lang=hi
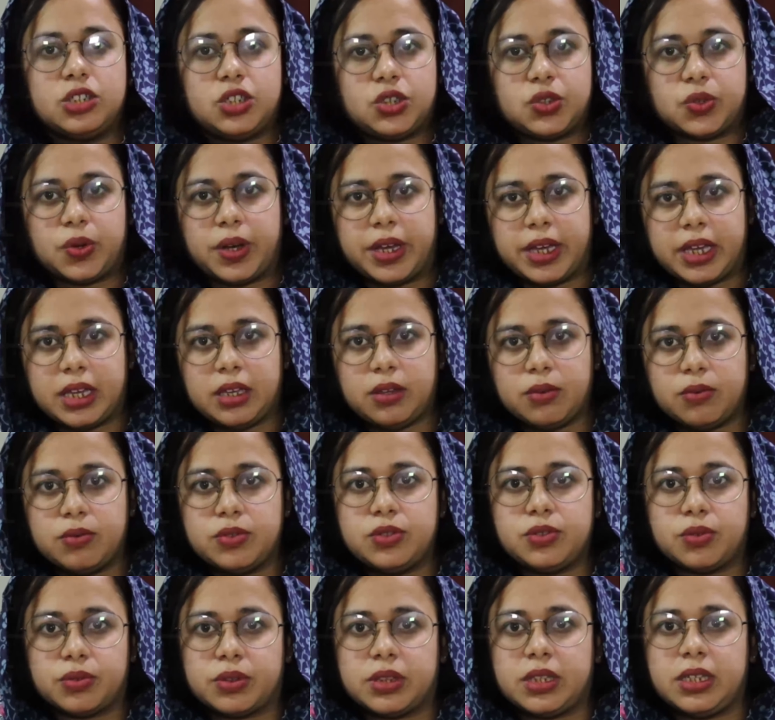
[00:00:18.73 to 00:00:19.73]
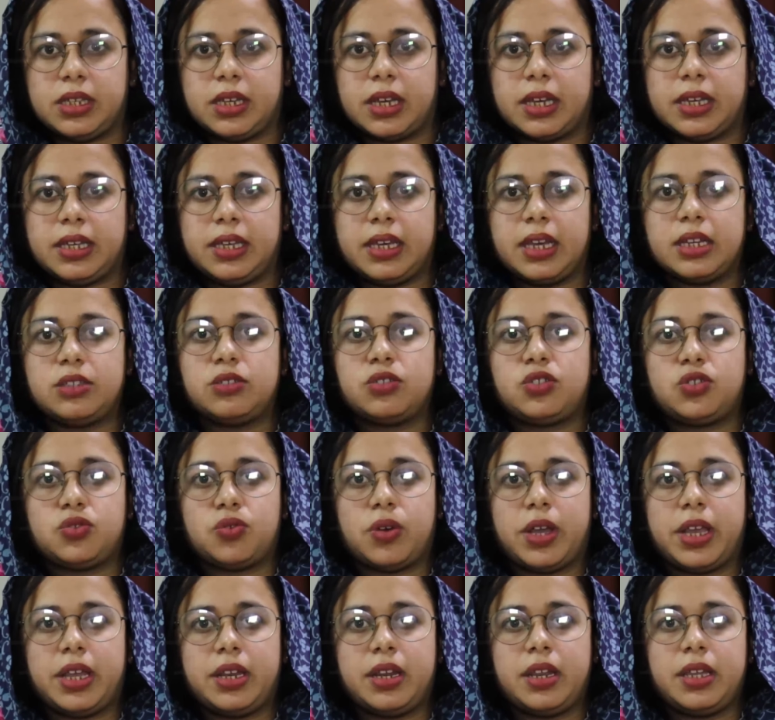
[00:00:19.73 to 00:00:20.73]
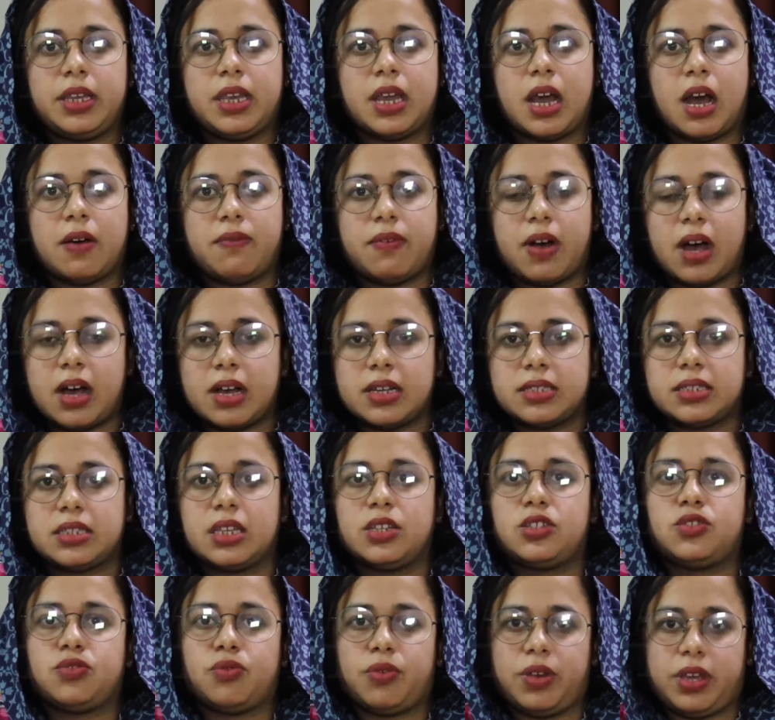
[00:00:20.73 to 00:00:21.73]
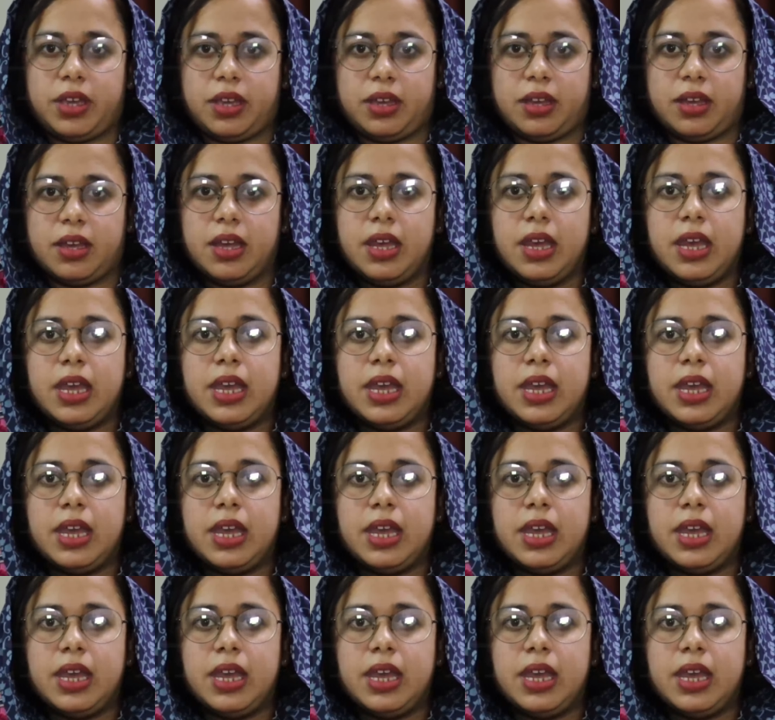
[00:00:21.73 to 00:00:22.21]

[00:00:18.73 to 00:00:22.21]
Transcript: शुआएँ यूज़ होती हैं ये जो शुआएँ ना ये आवाज़ की शुआएँ हैं